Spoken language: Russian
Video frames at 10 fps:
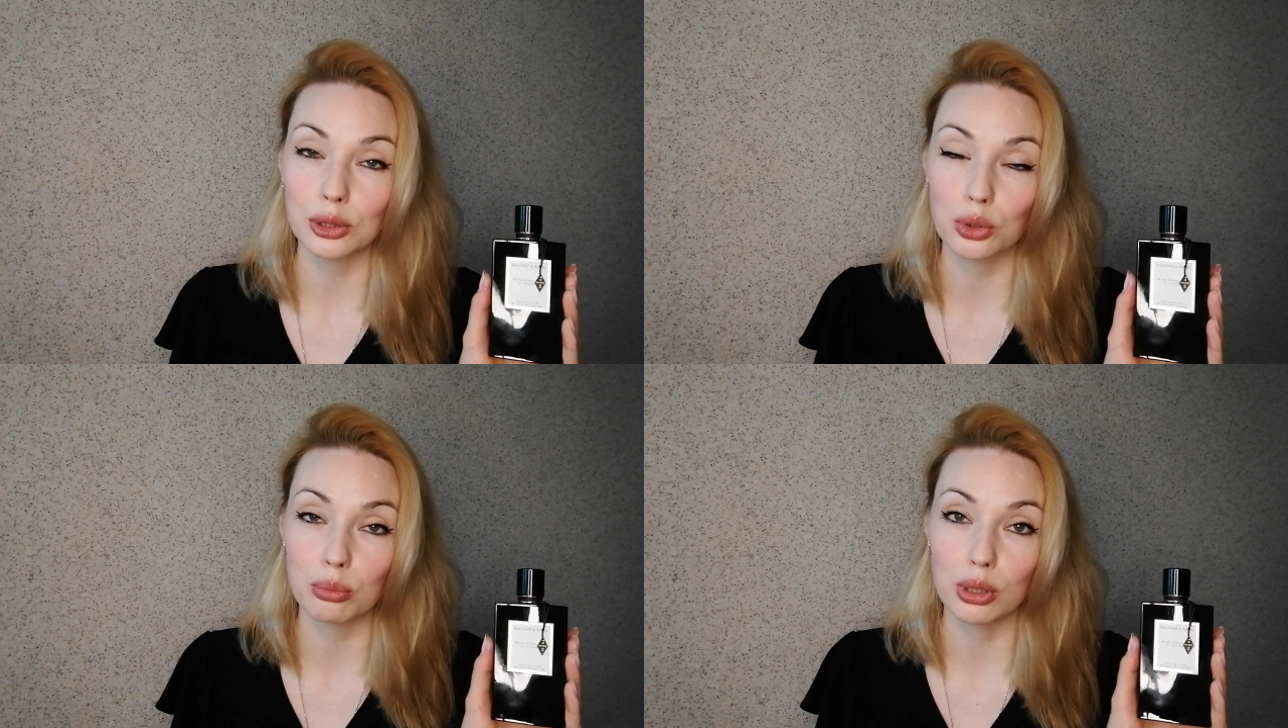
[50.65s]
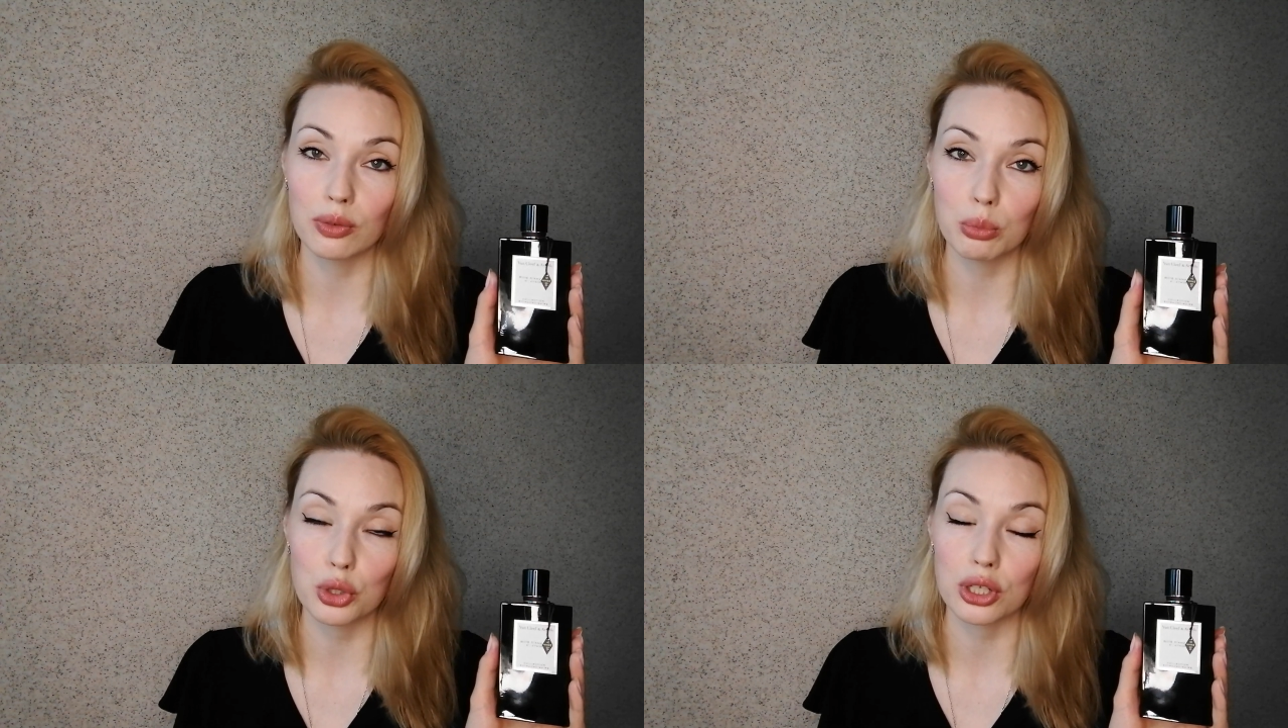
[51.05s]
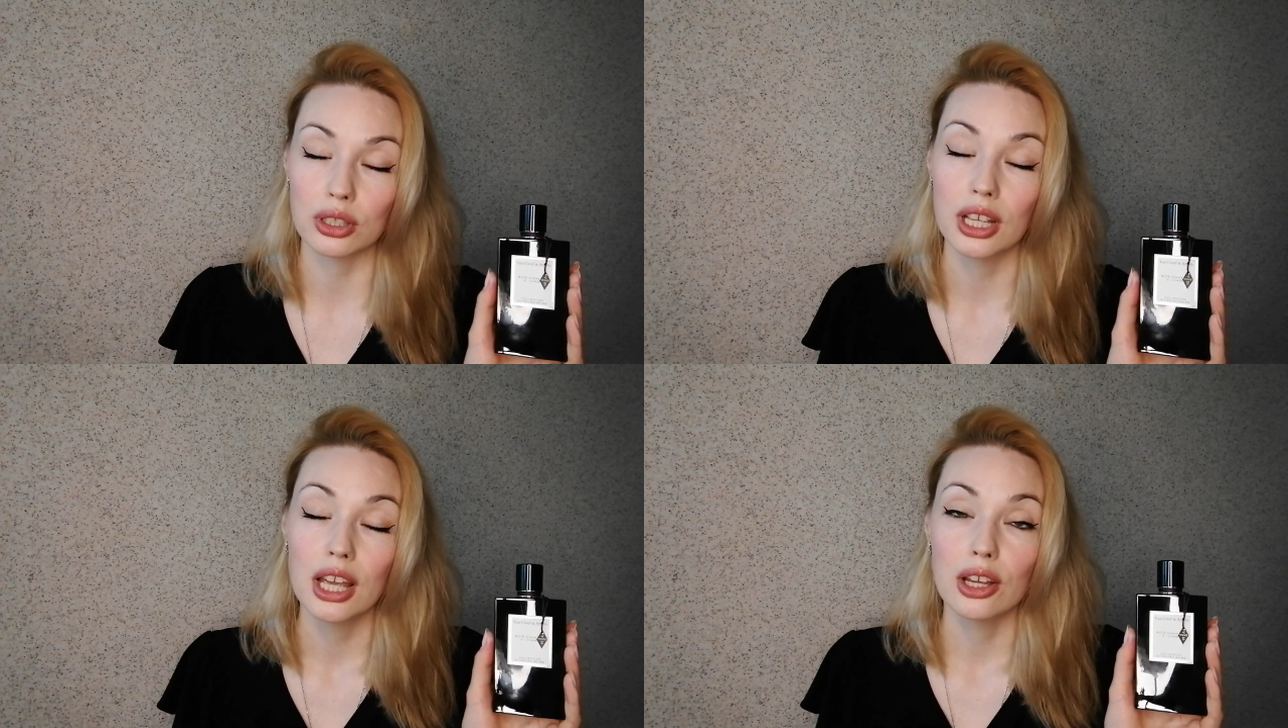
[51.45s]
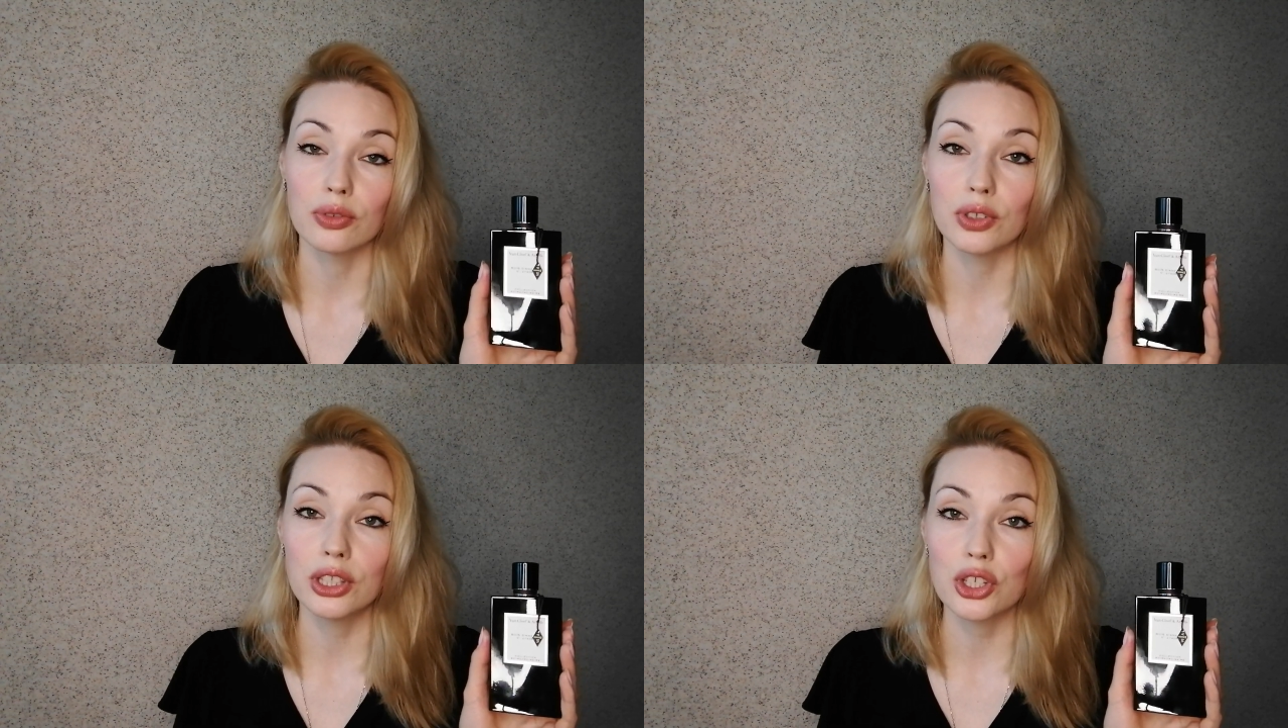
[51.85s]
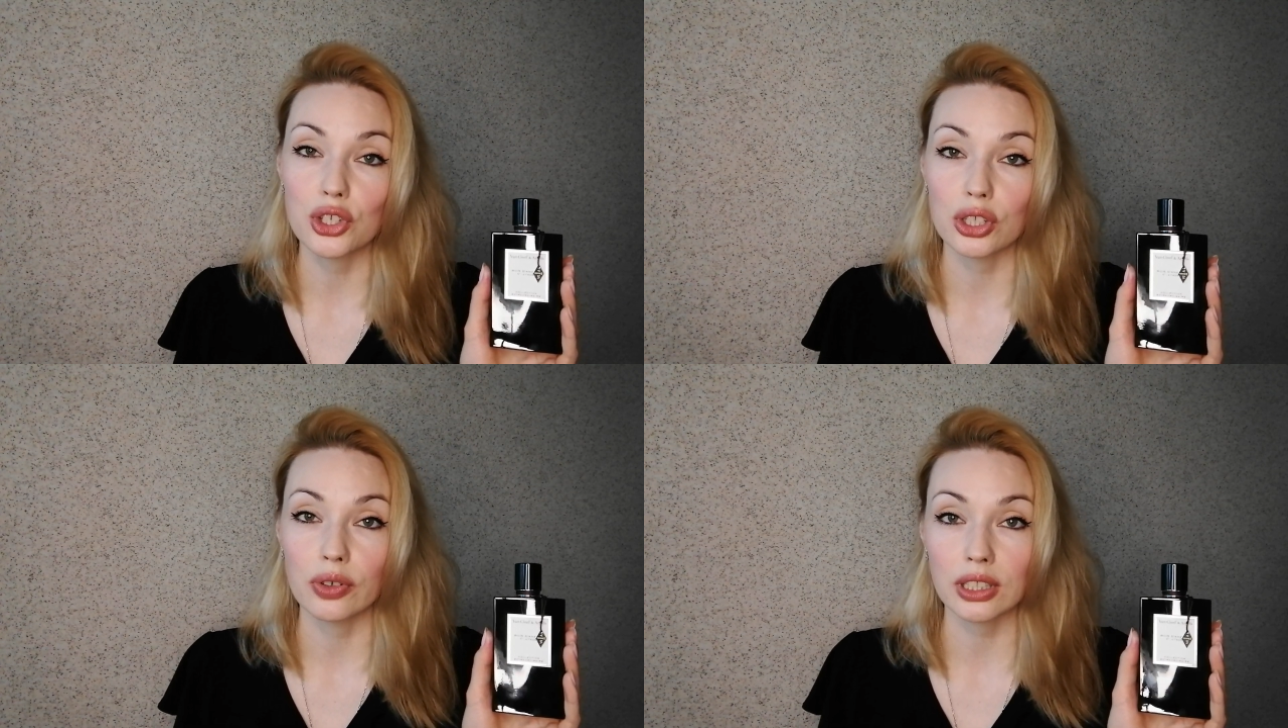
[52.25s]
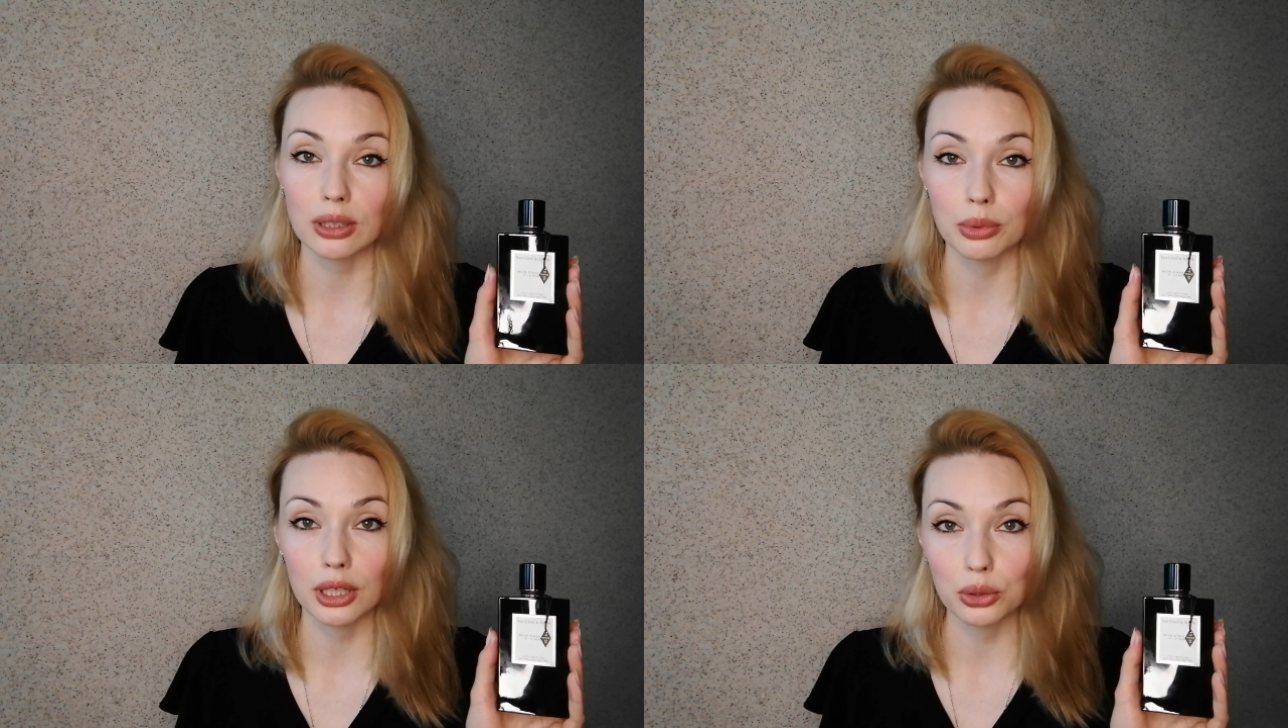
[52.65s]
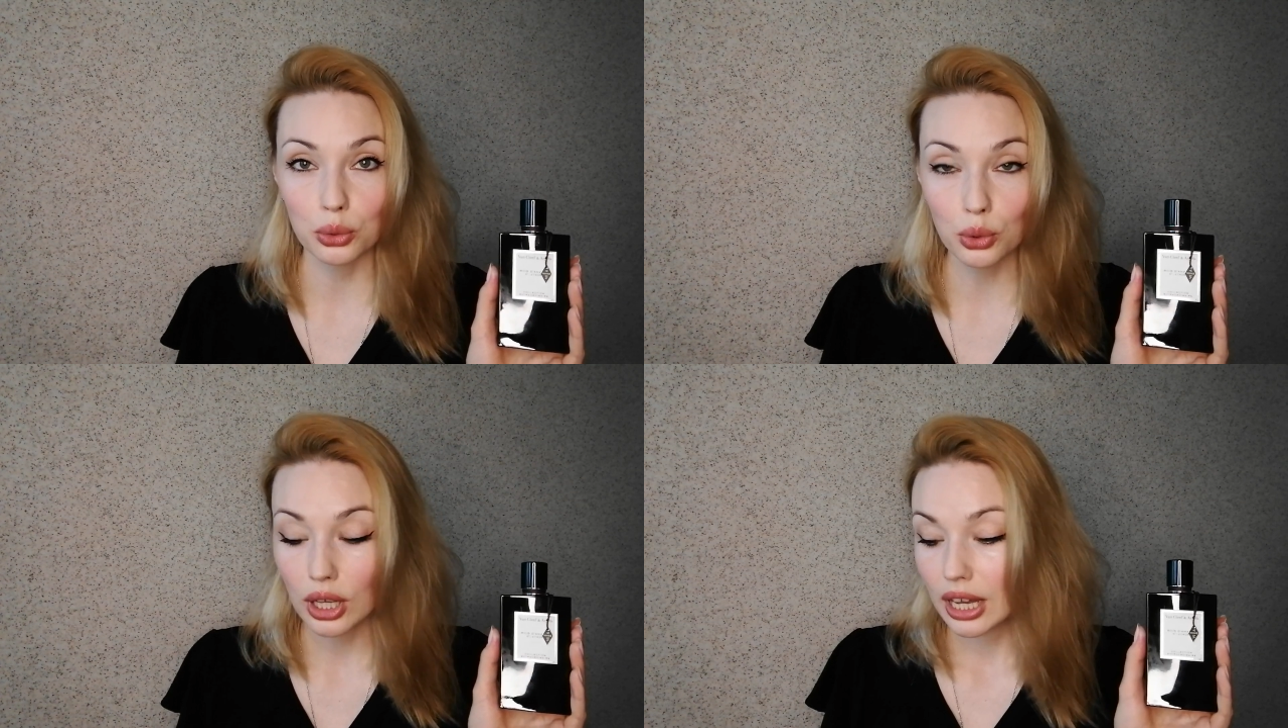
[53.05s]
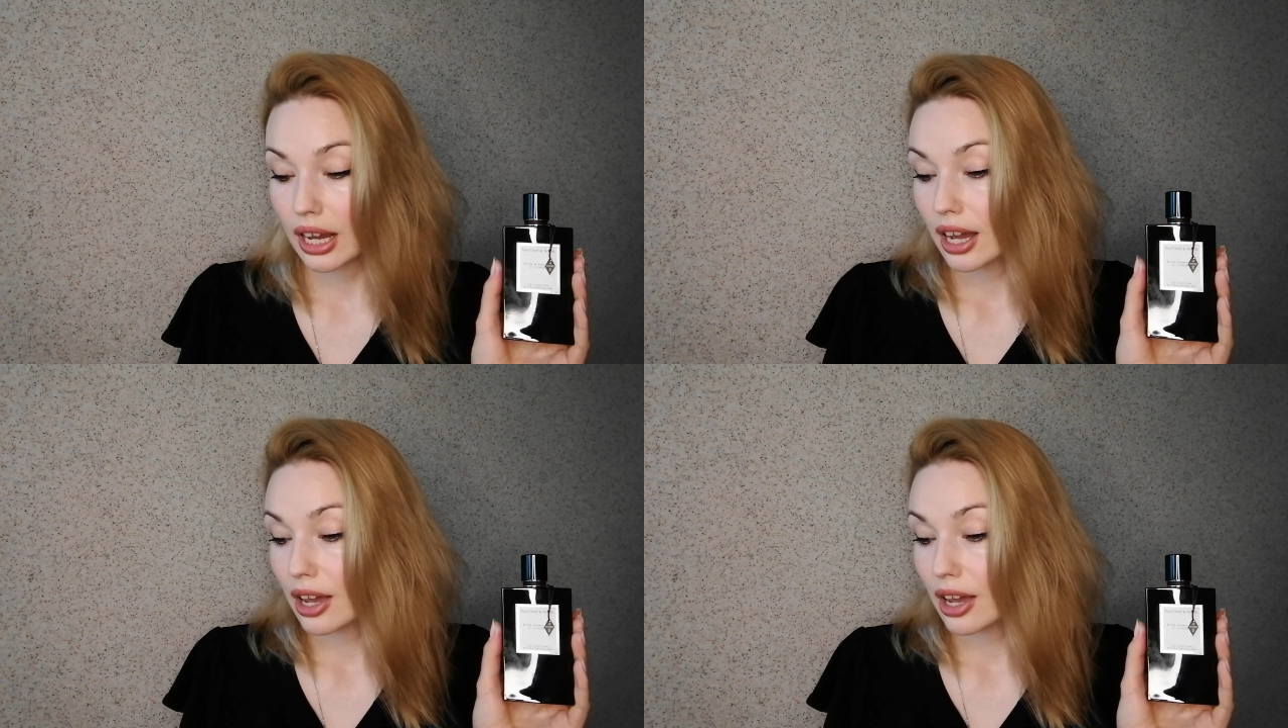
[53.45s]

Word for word: который был выпущен в 2020 году.